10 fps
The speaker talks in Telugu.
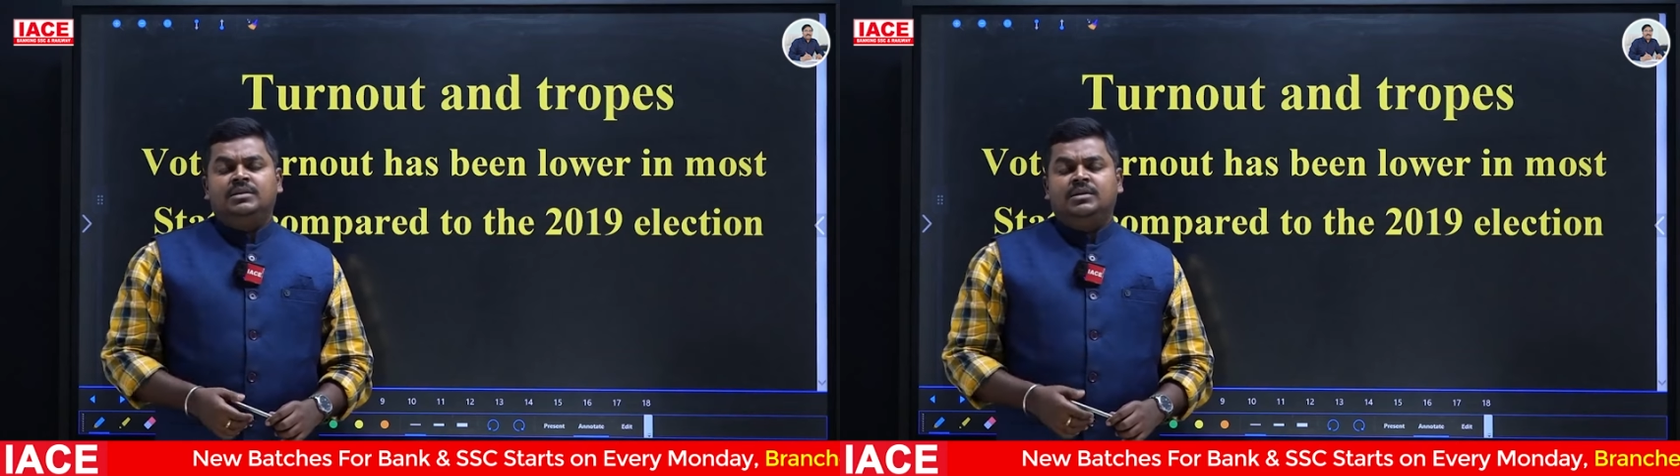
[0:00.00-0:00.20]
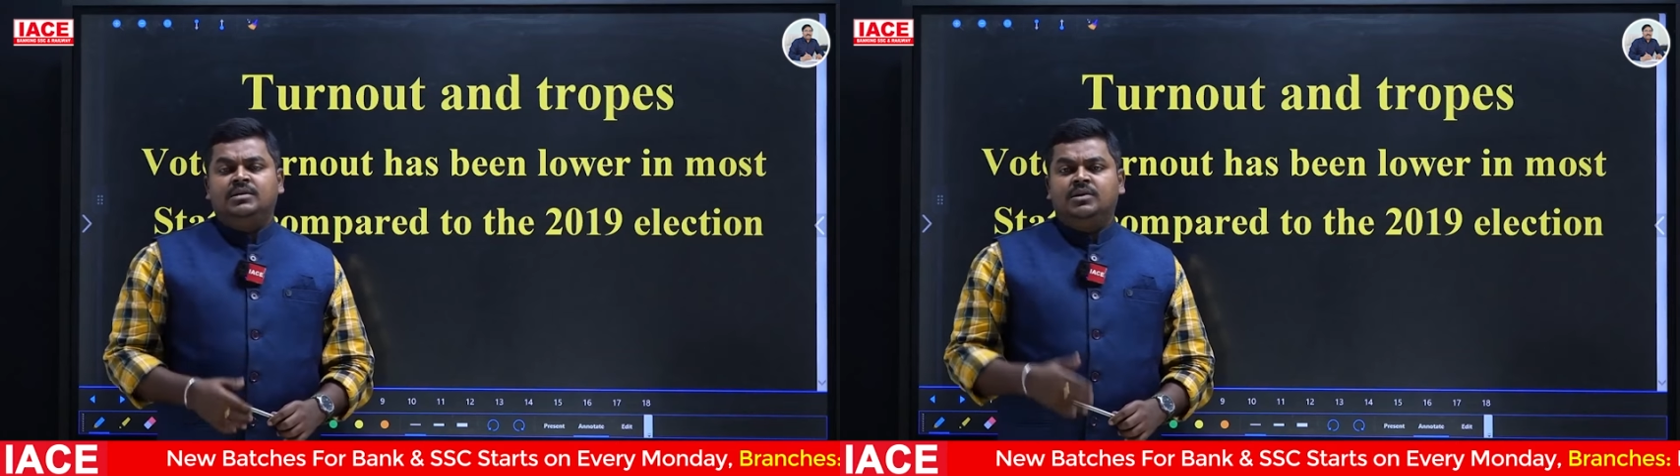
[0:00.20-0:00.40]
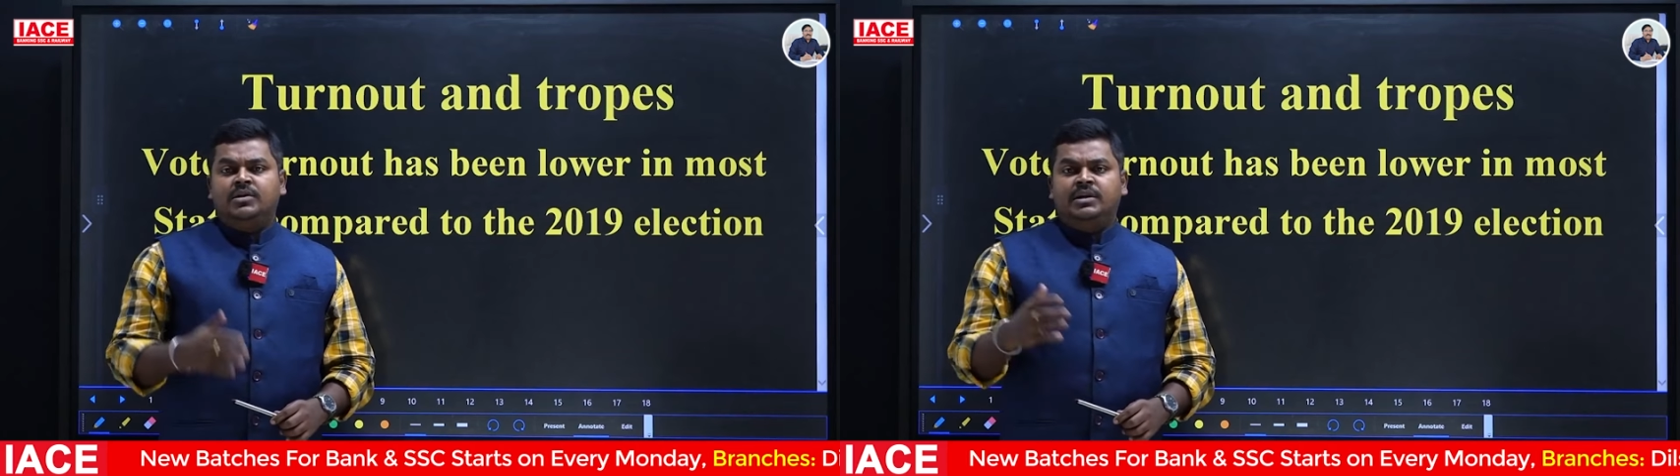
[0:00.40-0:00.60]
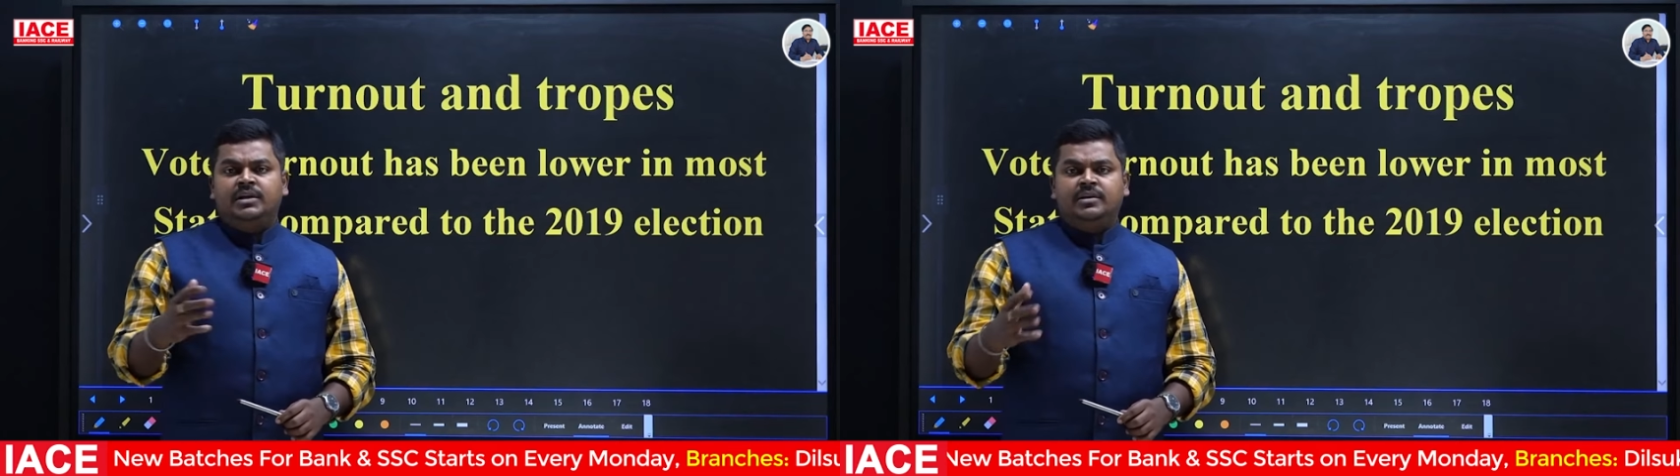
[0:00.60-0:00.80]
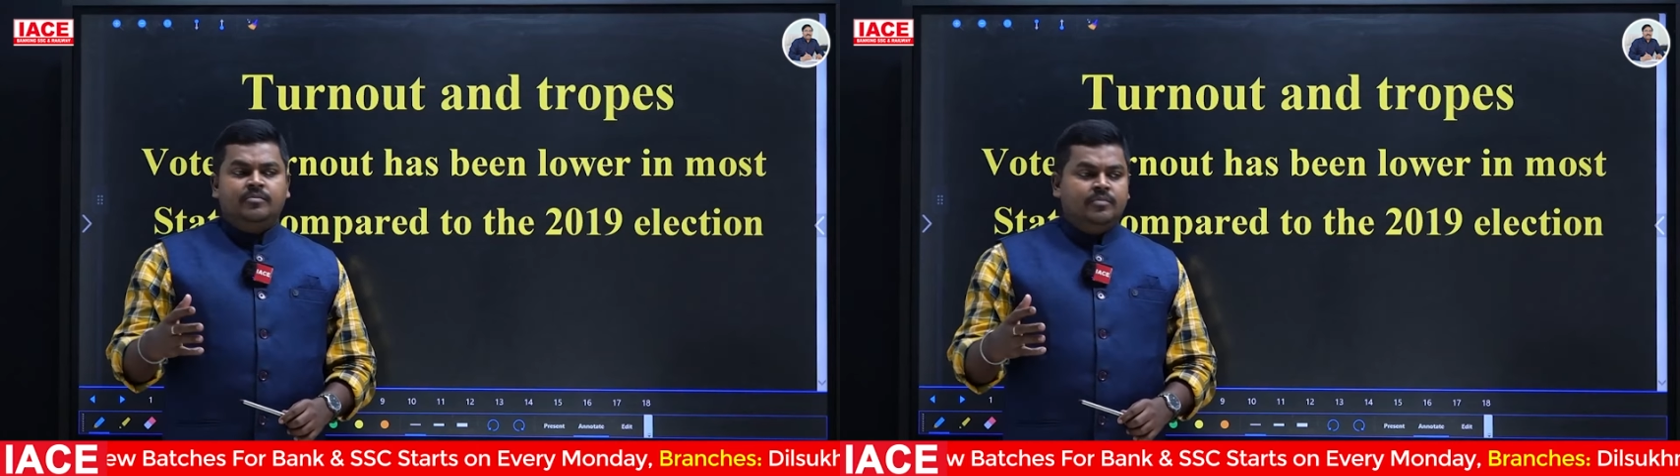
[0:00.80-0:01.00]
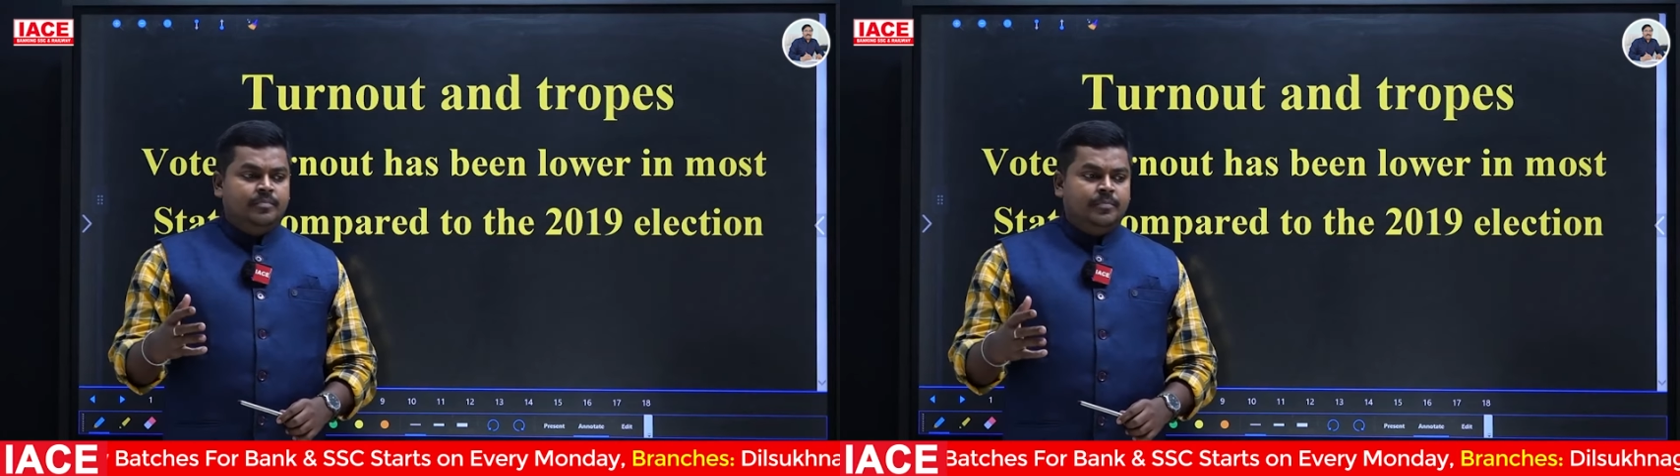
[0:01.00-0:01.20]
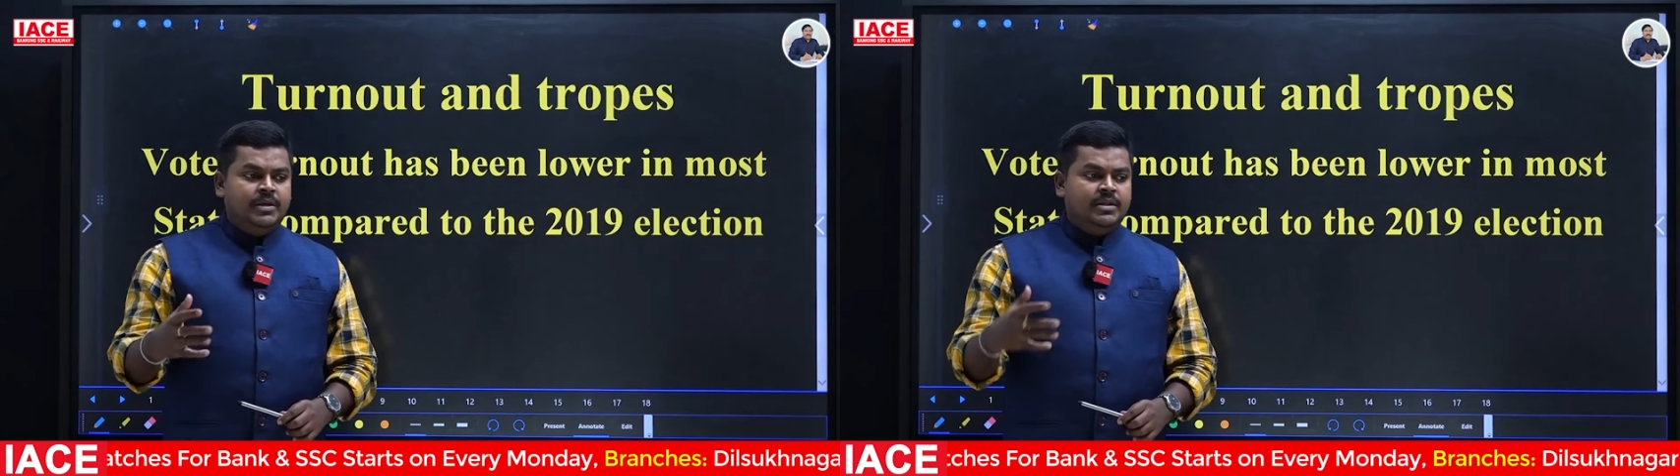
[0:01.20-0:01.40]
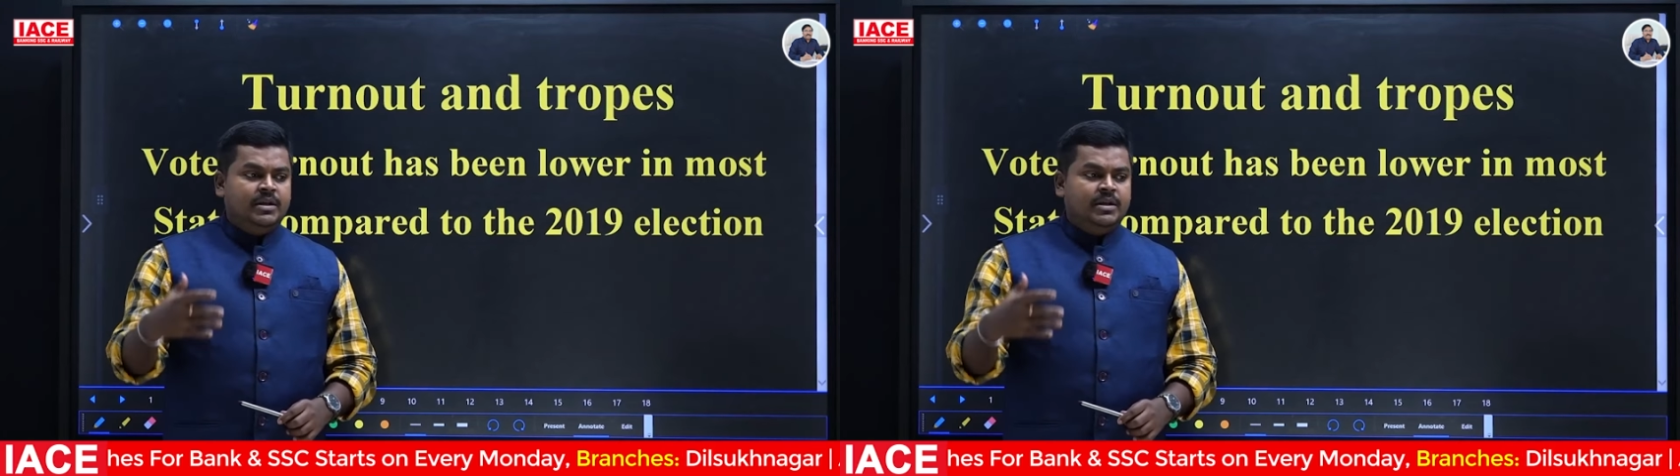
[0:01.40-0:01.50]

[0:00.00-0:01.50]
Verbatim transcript: టర్న్ అవుట్ అంటే ఇప్పుడు